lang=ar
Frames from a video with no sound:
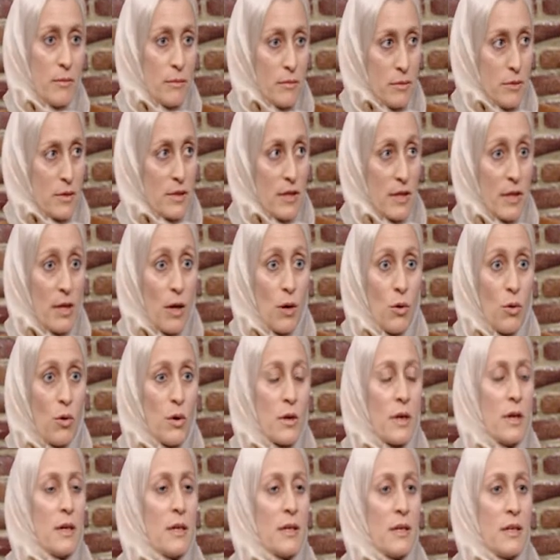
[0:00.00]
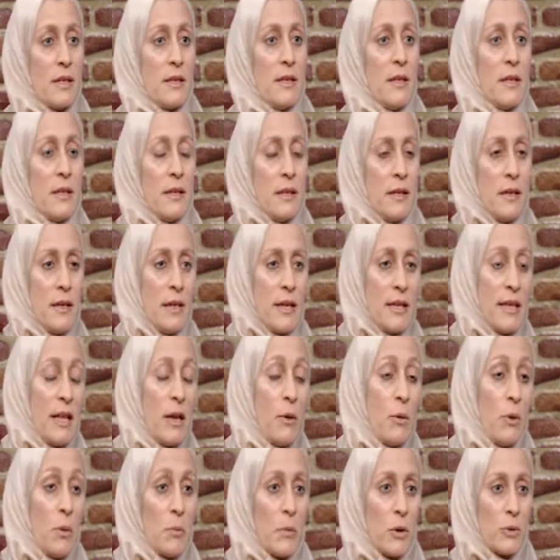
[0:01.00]
بطريقة أخرى
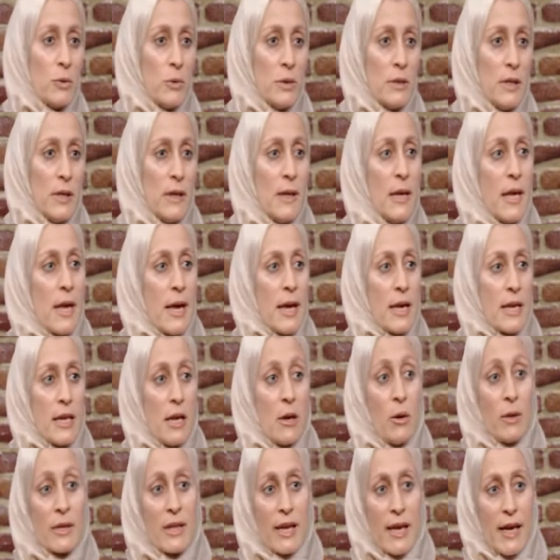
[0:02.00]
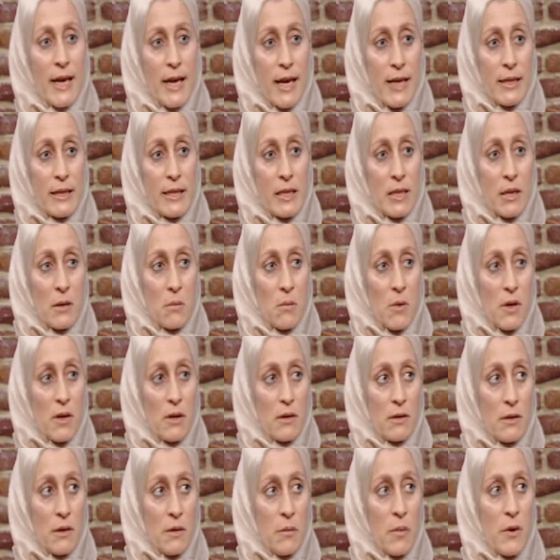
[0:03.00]
نتناول الموضوع ده إن أنا تخيلت إن
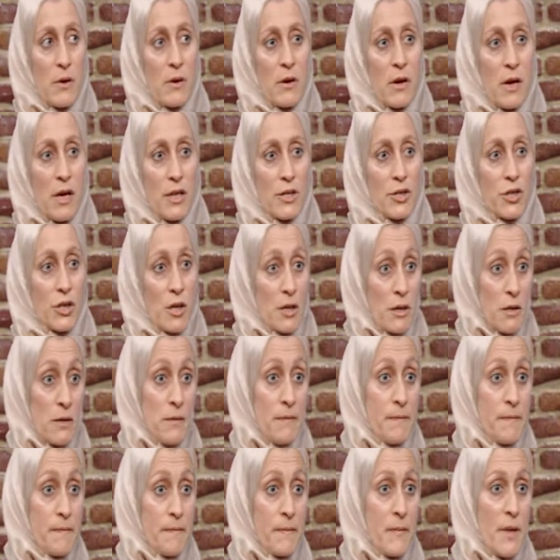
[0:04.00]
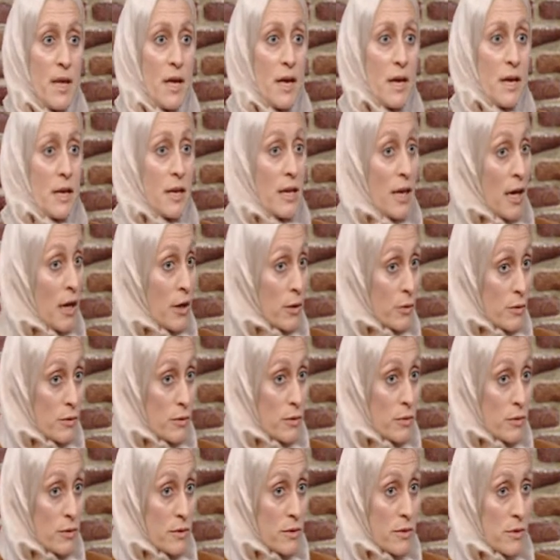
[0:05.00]
المرض عبارة عن شجرة ليها
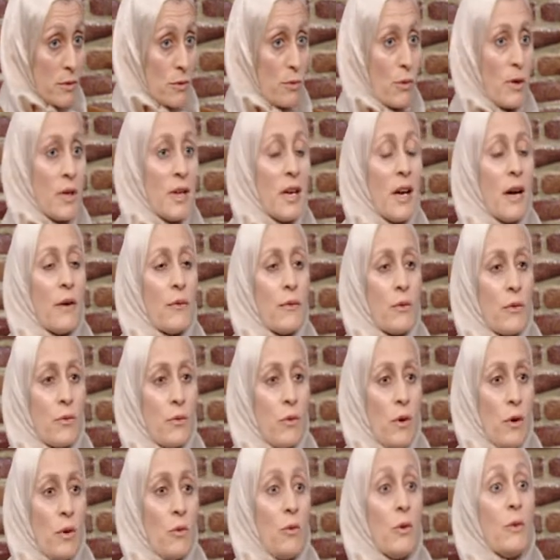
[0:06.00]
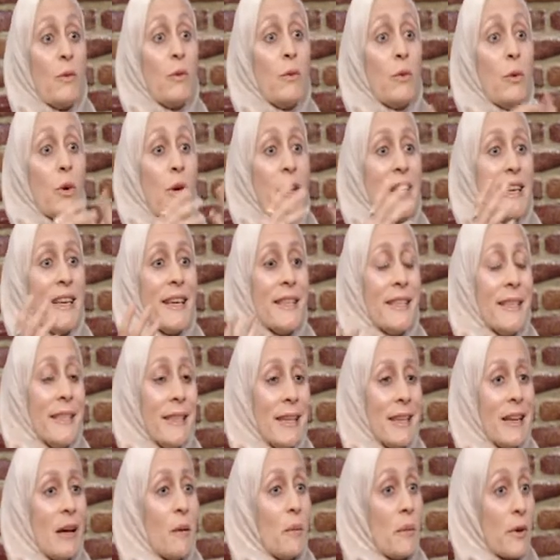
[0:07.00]
جذور وليها فروع والفروع هي
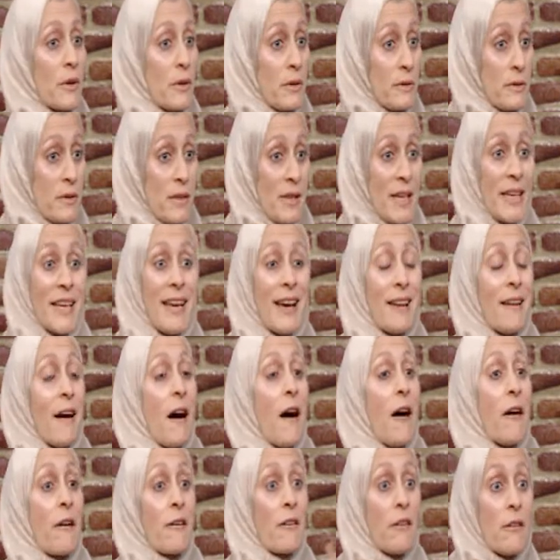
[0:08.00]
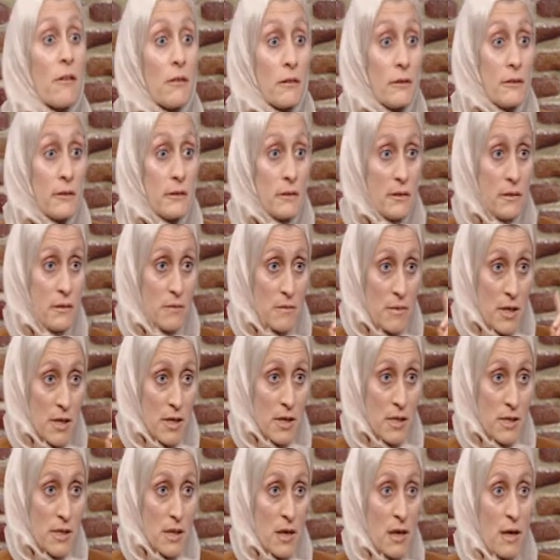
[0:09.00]
دي الأمراض هي الأعراض
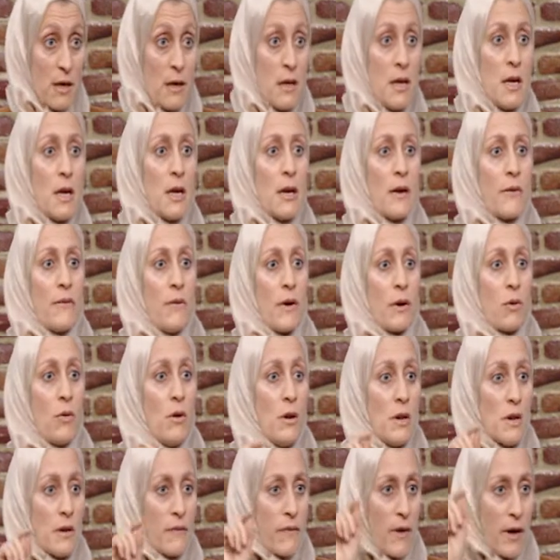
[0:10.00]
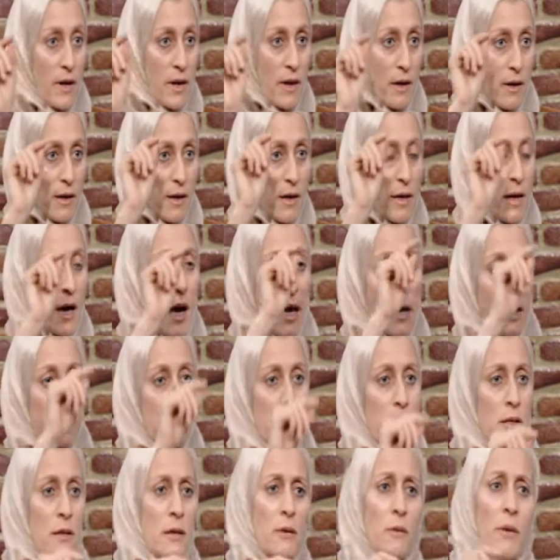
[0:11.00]
معنى صح فكل فرع عرض
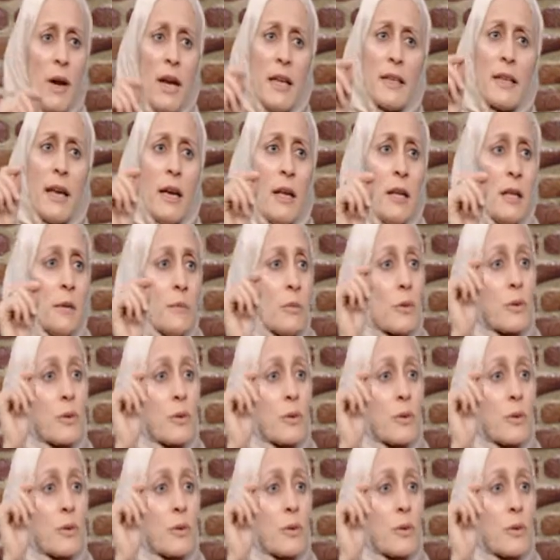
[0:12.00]
واحد جاي لي